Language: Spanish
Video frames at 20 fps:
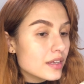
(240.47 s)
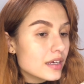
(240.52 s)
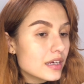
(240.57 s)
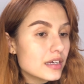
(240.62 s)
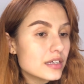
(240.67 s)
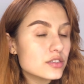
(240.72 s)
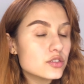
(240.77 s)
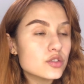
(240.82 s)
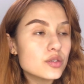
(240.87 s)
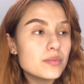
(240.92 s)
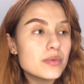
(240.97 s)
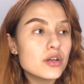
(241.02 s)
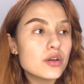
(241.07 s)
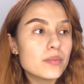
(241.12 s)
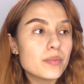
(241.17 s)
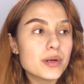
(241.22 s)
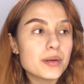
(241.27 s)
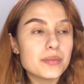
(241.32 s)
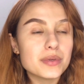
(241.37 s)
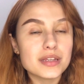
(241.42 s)
Esto me
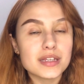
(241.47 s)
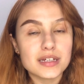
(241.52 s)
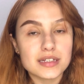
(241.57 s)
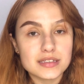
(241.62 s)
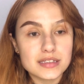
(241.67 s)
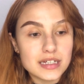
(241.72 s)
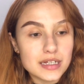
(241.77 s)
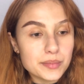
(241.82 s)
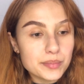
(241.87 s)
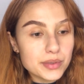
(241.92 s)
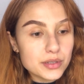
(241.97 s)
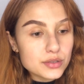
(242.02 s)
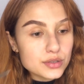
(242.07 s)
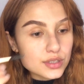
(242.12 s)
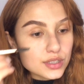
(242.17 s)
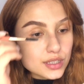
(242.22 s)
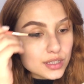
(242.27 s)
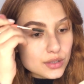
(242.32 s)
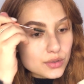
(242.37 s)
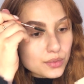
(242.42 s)
lo permite hacer, pero
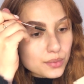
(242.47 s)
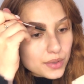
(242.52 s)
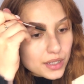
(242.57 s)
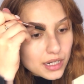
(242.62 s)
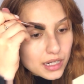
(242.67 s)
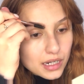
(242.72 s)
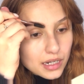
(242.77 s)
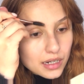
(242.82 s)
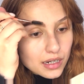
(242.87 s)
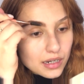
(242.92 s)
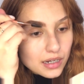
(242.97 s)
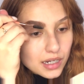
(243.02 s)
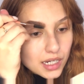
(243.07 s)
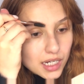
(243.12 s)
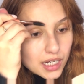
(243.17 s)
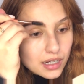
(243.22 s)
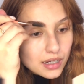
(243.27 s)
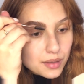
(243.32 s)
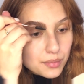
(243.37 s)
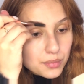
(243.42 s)
si tuviera
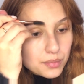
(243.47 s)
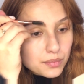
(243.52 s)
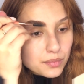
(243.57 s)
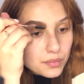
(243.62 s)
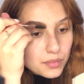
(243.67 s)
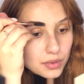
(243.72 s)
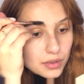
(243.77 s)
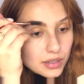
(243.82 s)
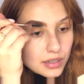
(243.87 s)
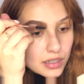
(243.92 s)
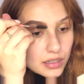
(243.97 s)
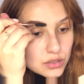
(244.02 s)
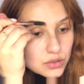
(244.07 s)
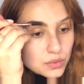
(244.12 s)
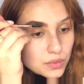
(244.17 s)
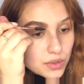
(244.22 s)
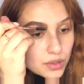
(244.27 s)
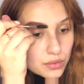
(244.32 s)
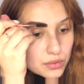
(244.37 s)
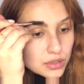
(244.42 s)

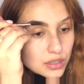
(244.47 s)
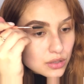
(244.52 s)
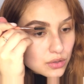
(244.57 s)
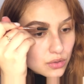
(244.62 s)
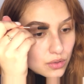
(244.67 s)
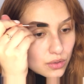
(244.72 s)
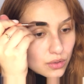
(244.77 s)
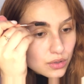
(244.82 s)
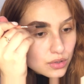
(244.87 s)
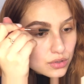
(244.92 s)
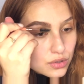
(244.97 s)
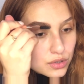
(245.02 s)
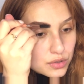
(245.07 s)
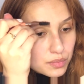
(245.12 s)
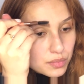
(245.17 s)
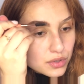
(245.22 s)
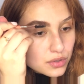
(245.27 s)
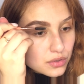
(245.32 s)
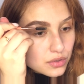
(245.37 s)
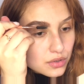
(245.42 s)
estuviera usando otros
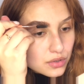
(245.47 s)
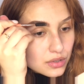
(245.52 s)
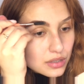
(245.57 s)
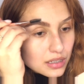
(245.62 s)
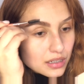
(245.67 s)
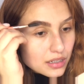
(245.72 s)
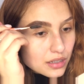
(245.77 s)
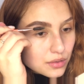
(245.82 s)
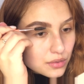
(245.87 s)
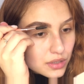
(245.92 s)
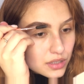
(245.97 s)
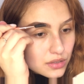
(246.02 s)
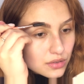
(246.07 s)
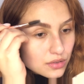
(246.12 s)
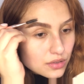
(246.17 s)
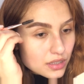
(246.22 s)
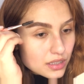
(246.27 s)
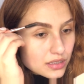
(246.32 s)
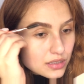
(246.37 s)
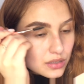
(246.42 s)
productos de larga
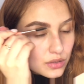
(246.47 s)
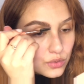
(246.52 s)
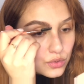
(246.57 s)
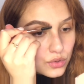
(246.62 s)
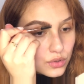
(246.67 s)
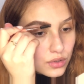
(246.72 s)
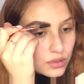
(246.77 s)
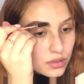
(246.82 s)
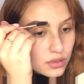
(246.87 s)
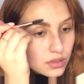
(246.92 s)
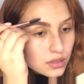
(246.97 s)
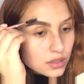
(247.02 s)
duración que sí uso,